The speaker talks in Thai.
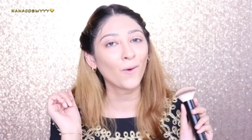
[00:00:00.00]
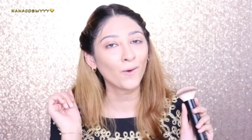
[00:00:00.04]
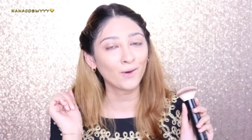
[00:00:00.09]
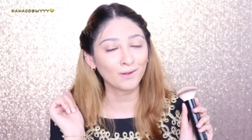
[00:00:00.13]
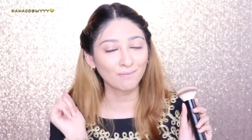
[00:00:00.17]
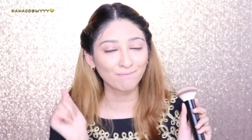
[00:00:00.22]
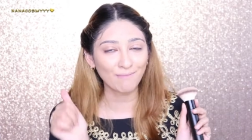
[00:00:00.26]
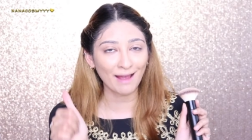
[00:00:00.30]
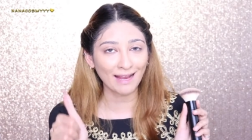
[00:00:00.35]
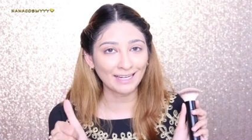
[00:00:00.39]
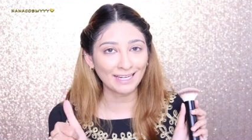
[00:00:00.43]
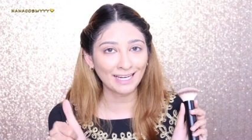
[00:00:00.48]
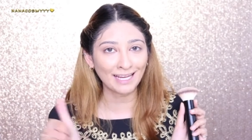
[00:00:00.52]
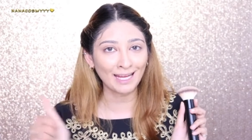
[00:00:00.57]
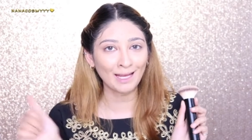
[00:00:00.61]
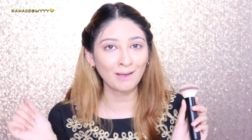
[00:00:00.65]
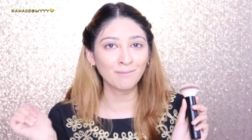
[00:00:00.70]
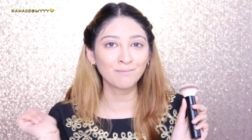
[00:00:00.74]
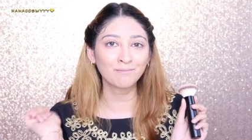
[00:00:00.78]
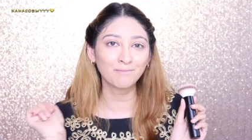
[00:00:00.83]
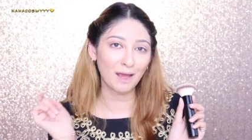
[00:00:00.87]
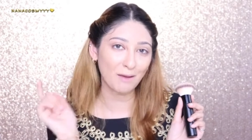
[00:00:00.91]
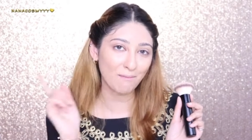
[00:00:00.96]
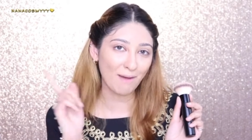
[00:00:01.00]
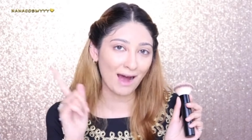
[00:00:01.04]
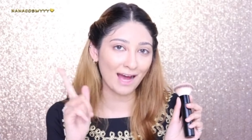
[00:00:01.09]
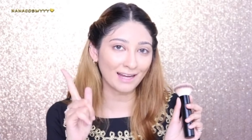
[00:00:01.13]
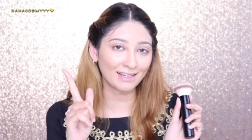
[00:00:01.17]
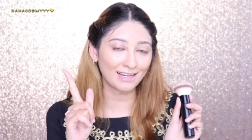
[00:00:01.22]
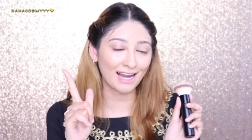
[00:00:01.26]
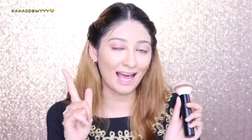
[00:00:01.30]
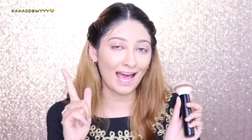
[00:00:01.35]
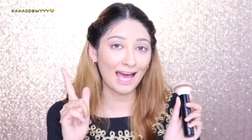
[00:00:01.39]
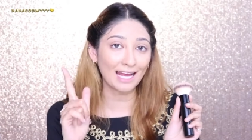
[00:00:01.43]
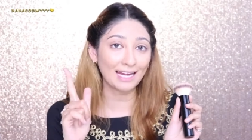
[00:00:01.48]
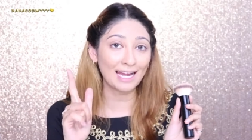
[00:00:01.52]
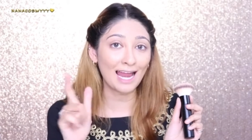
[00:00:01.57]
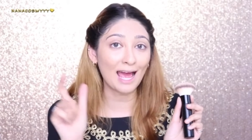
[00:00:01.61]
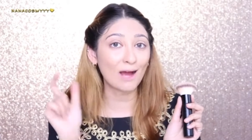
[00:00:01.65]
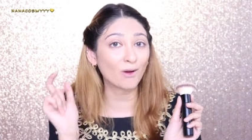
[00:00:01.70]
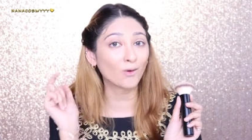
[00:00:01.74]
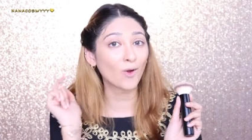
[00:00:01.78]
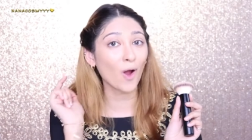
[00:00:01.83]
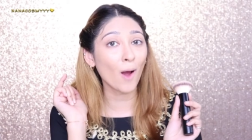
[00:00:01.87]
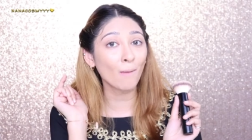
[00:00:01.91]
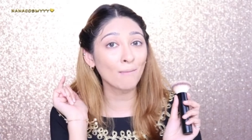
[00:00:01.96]
ขนแปรงนิ่มไม่บาดหน้า
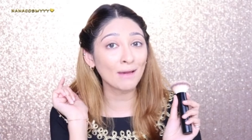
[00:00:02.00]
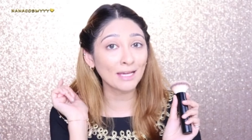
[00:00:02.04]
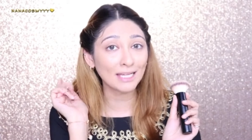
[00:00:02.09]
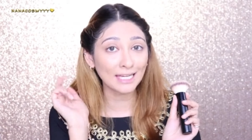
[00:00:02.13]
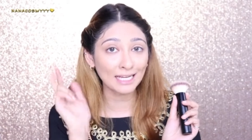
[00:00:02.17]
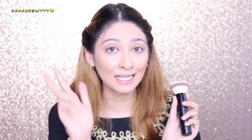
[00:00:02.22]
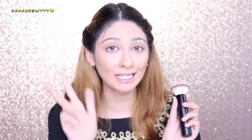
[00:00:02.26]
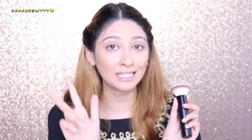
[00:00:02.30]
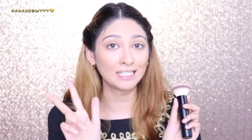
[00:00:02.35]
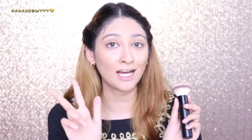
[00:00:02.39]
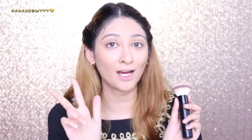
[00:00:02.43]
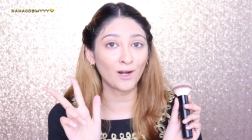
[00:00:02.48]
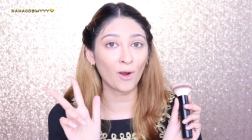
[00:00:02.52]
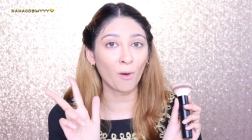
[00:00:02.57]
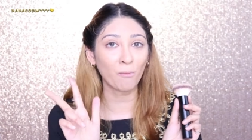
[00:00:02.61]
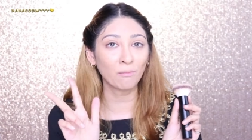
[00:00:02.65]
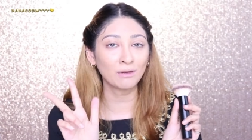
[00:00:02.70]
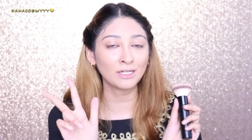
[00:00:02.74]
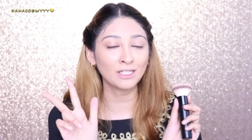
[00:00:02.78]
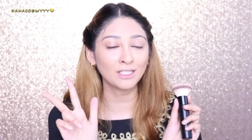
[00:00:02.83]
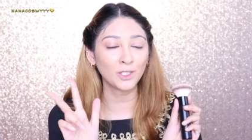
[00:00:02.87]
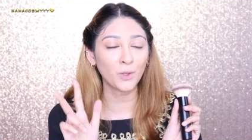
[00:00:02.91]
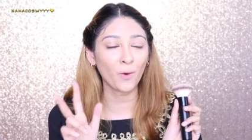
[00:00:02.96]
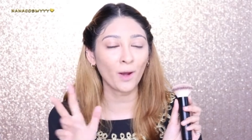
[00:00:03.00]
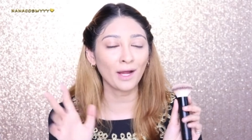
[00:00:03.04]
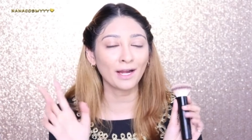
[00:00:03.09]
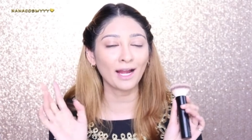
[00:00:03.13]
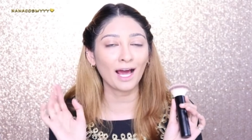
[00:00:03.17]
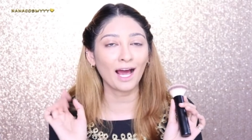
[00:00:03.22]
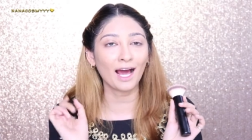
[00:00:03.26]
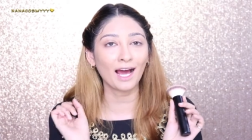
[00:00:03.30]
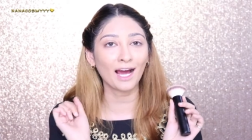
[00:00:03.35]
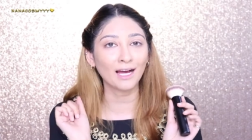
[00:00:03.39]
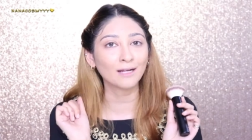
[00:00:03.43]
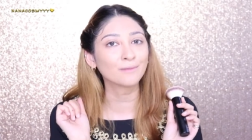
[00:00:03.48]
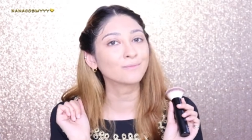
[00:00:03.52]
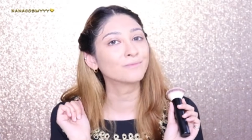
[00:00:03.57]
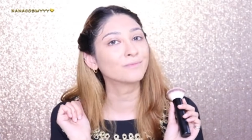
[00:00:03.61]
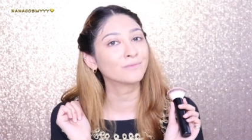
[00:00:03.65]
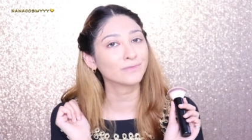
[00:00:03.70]
แล้วก็ไม่กินเนื้อรองพื้นด้วยนะคะ